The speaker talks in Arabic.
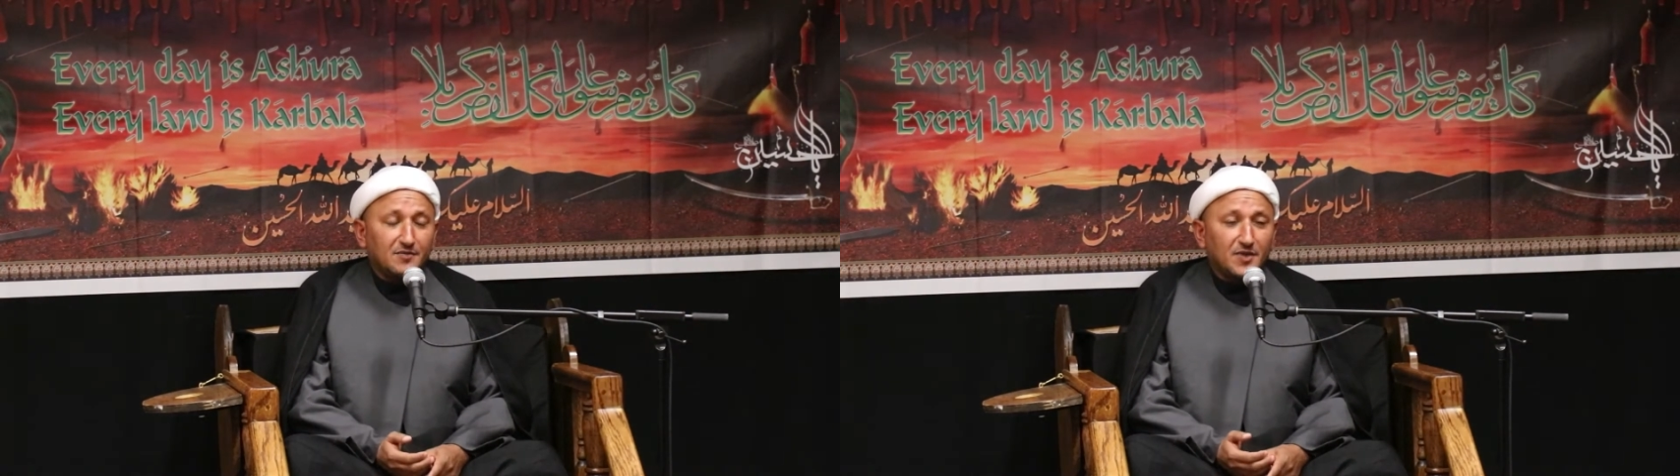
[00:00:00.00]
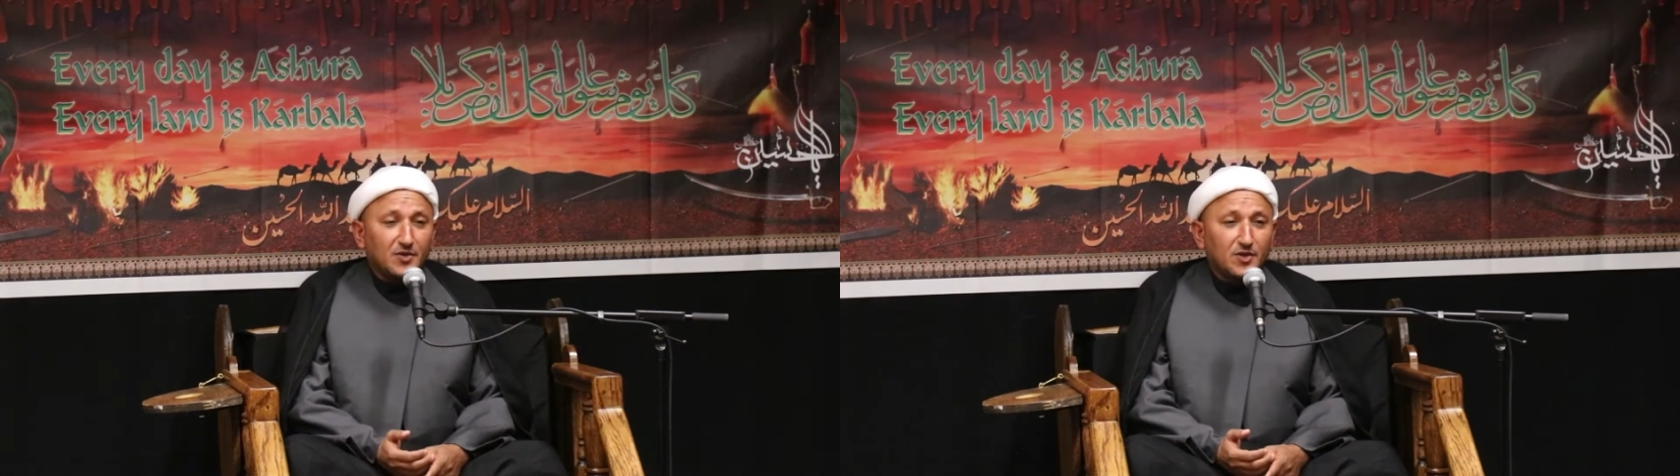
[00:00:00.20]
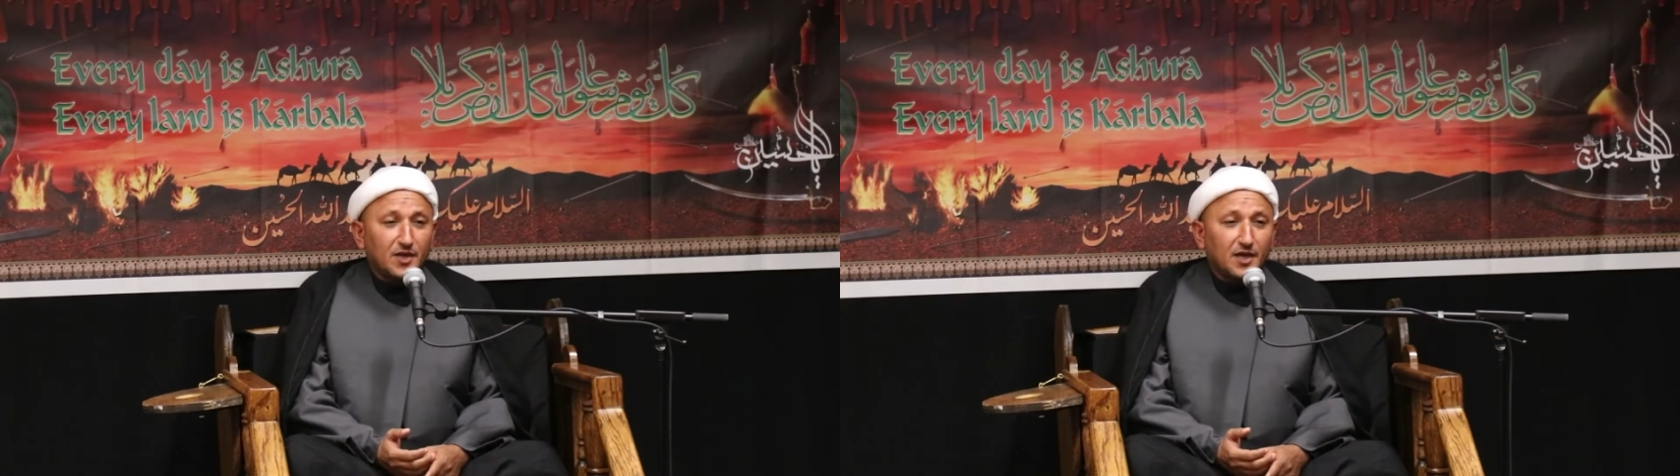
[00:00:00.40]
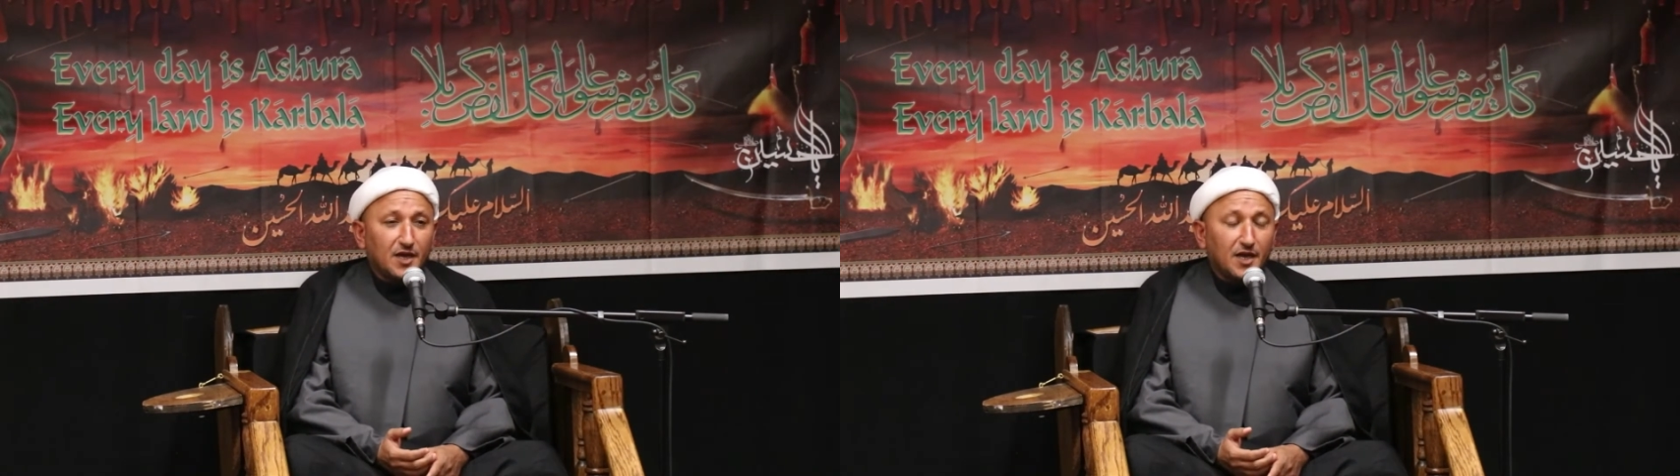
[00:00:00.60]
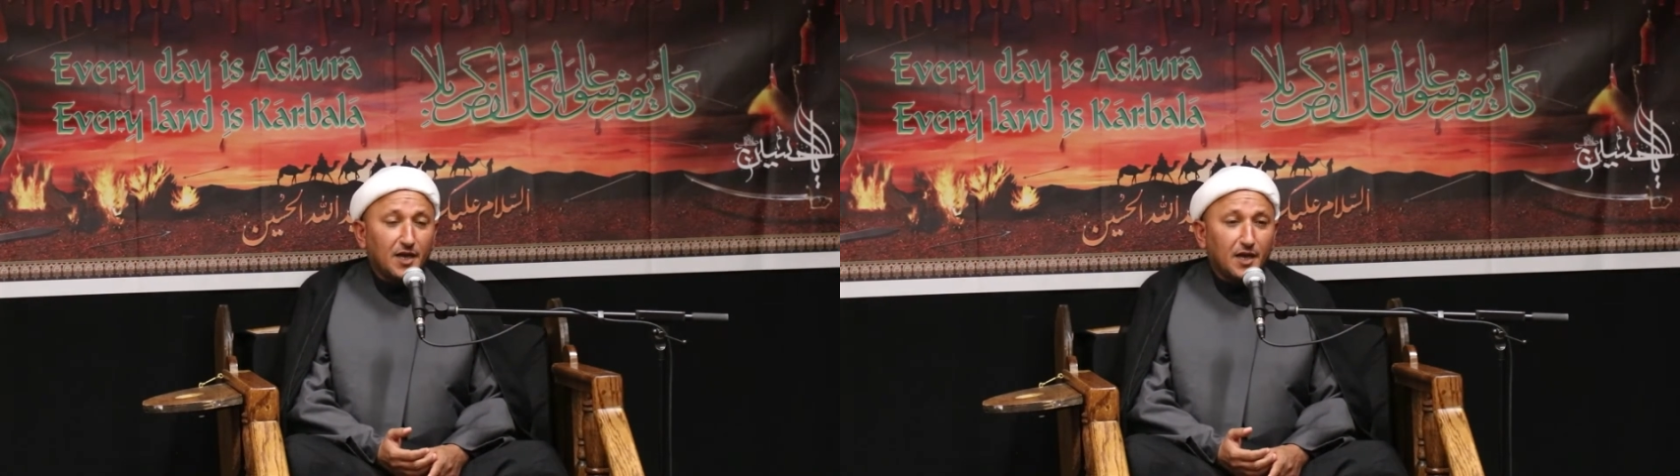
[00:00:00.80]

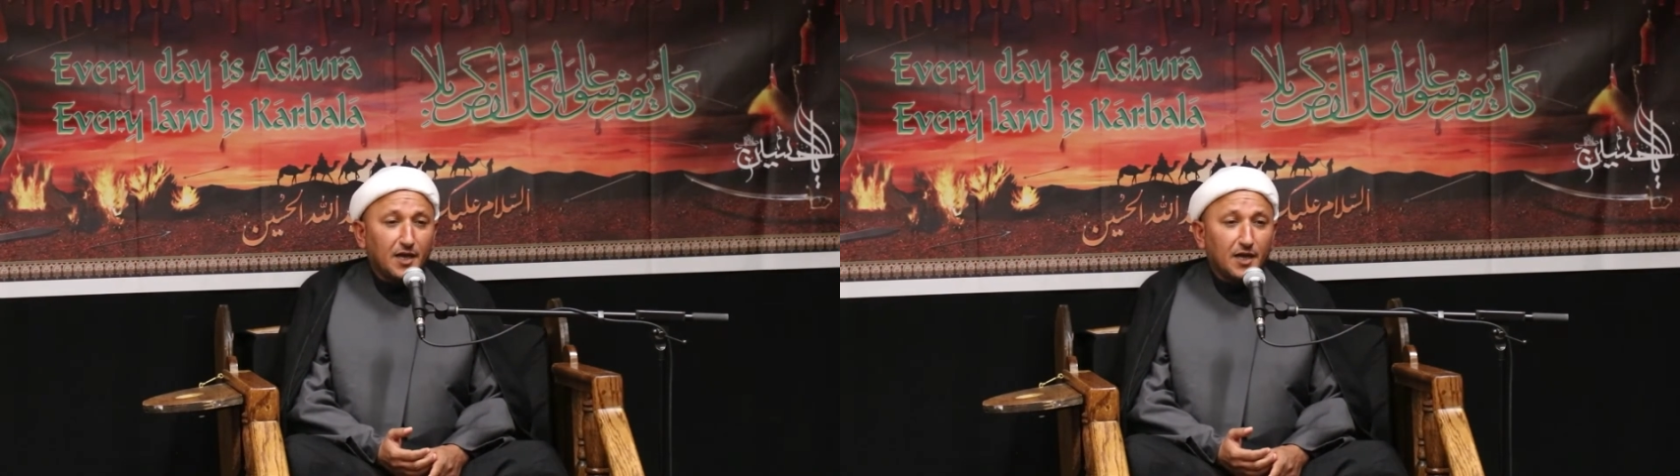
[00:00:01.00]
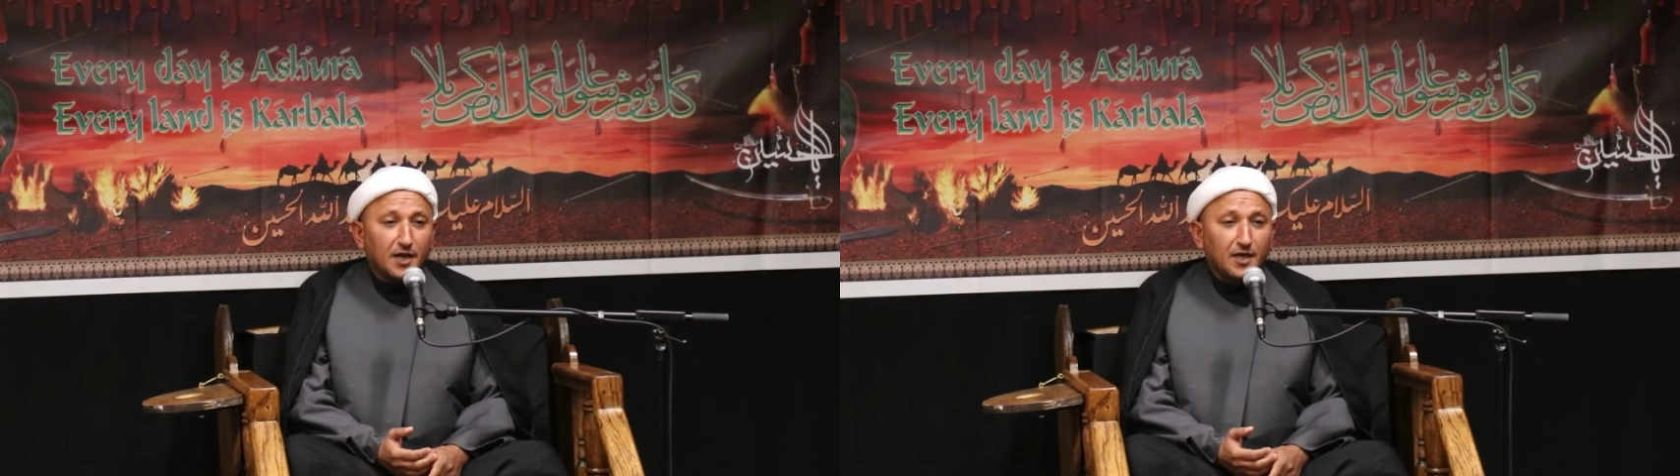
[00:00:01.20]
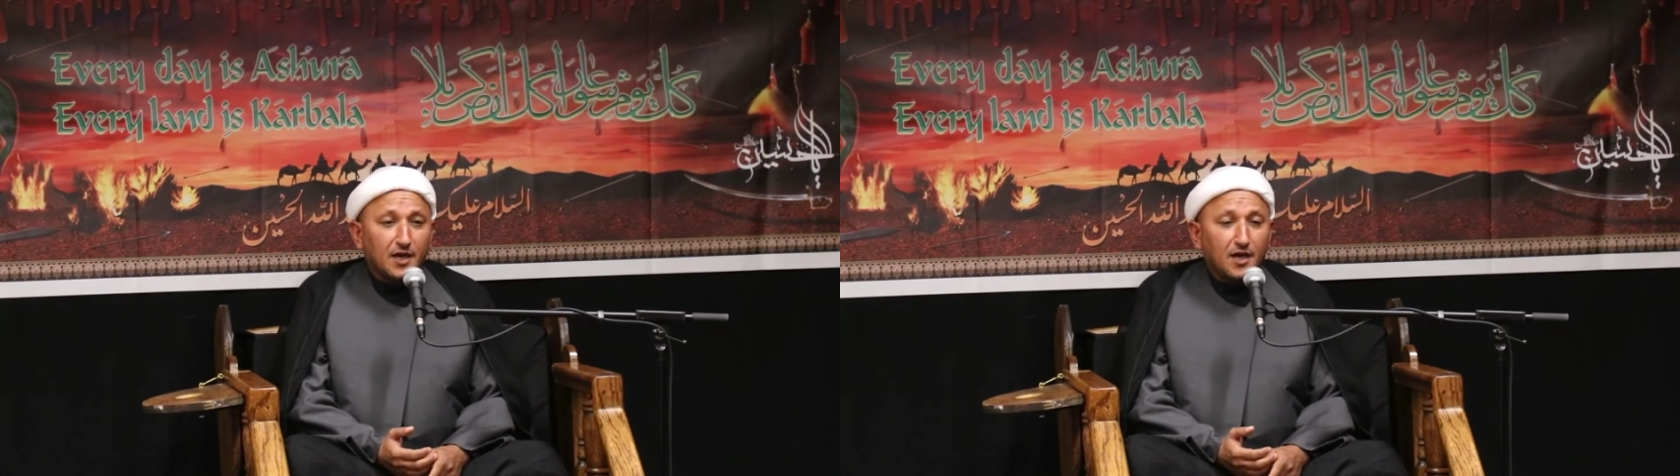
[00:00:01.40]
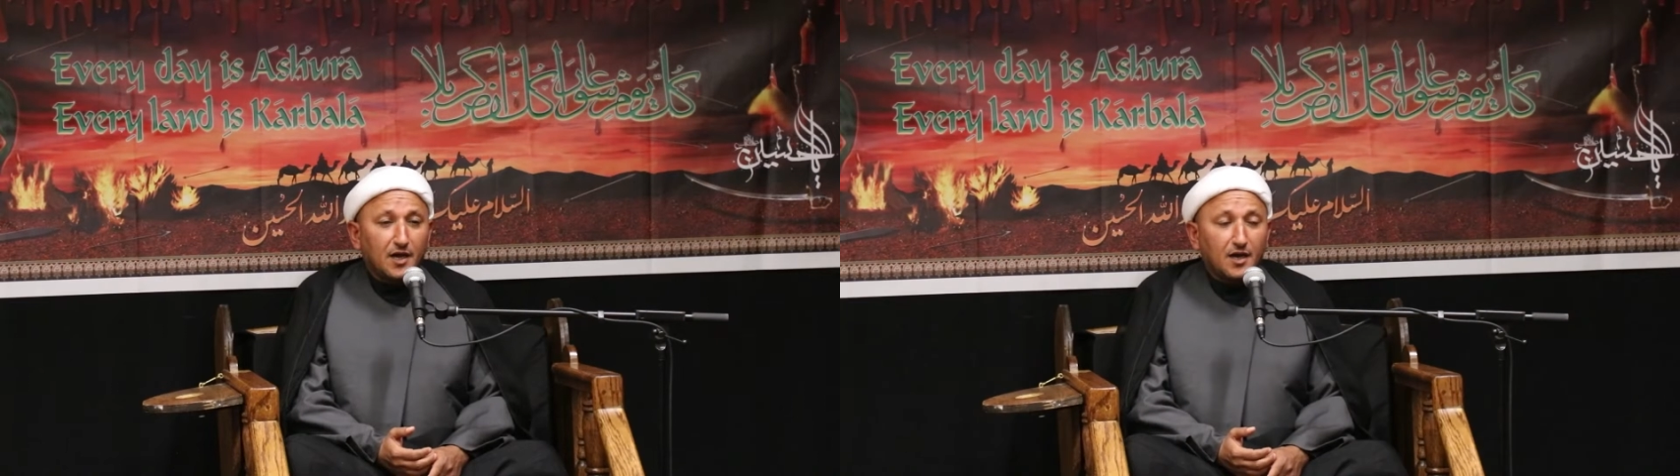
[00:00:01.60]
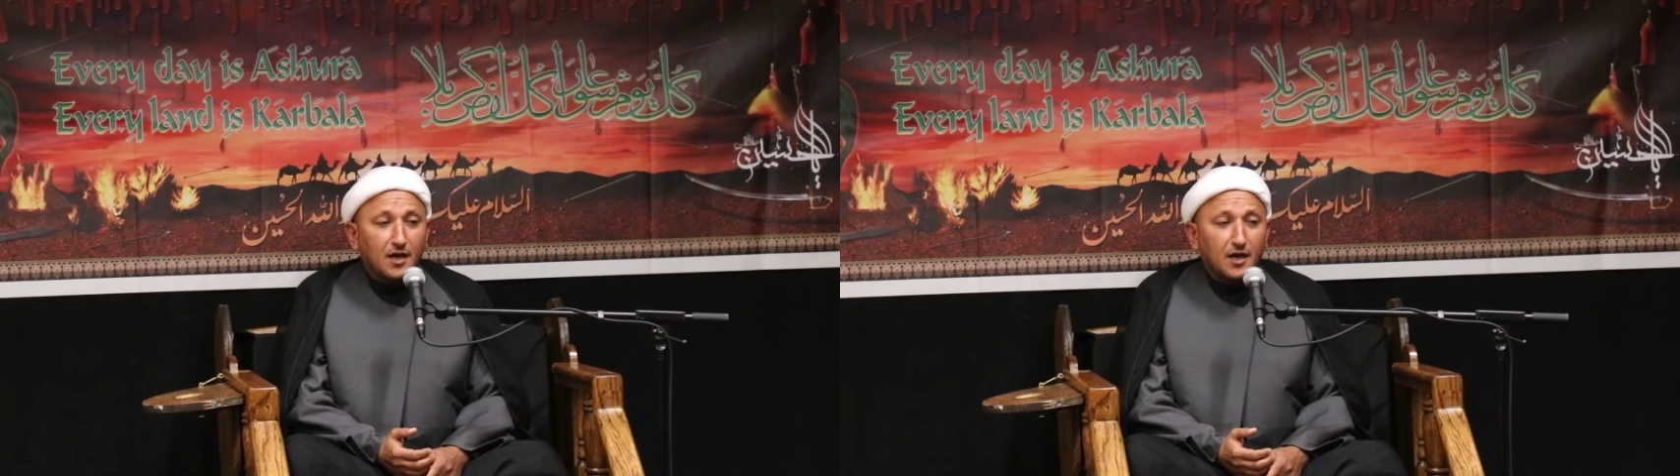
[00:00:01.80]
مولاي يا